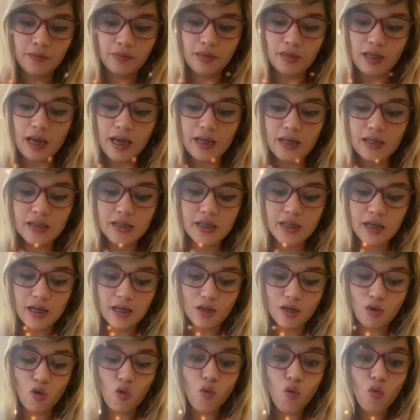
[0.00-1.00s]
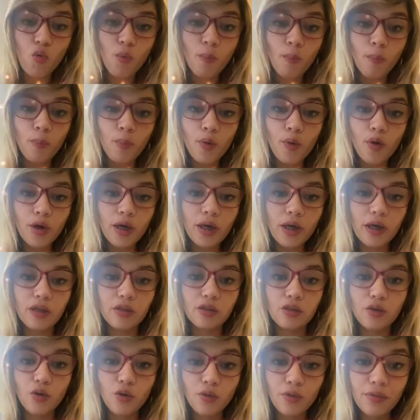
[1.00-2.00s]
a echar un
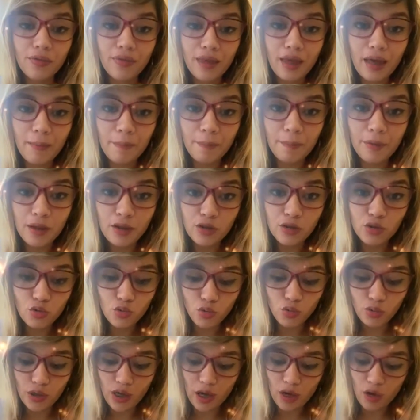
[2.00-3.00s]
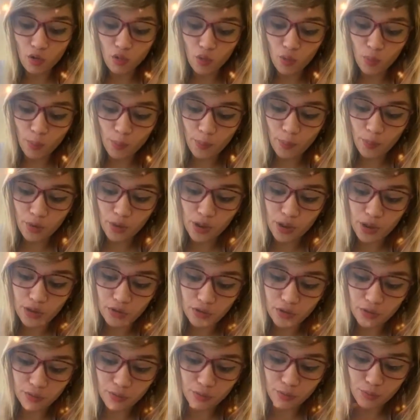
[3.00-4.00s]
poquito de pintura, un
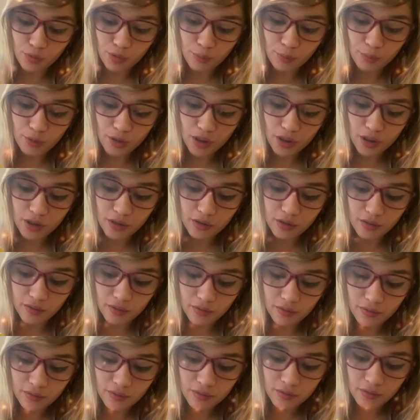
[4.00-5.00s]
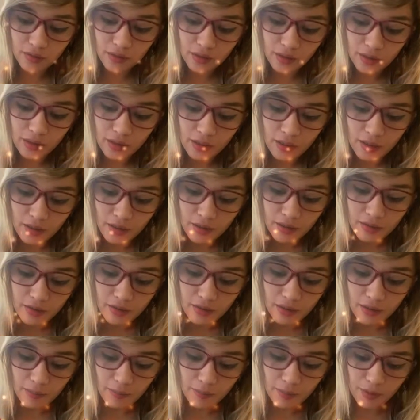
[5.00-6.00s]
poquito, muy poquito
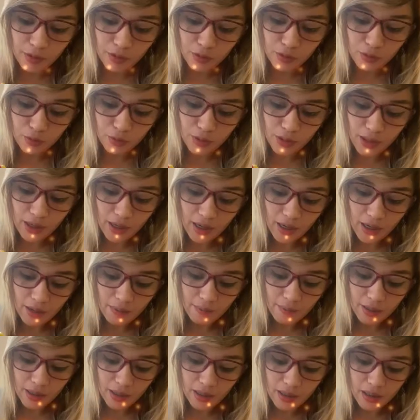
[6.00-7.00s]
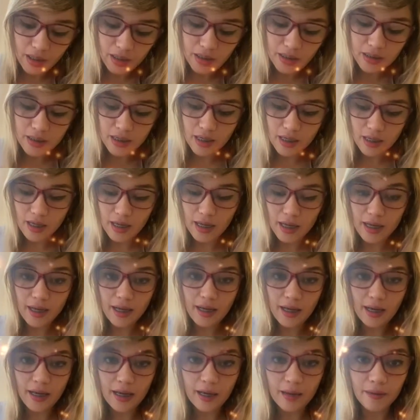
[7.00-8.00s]
de pintura amarilla
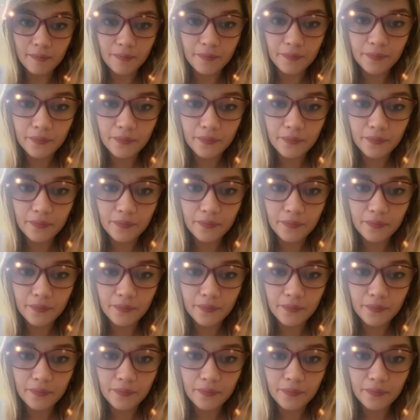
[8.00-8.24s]
acá.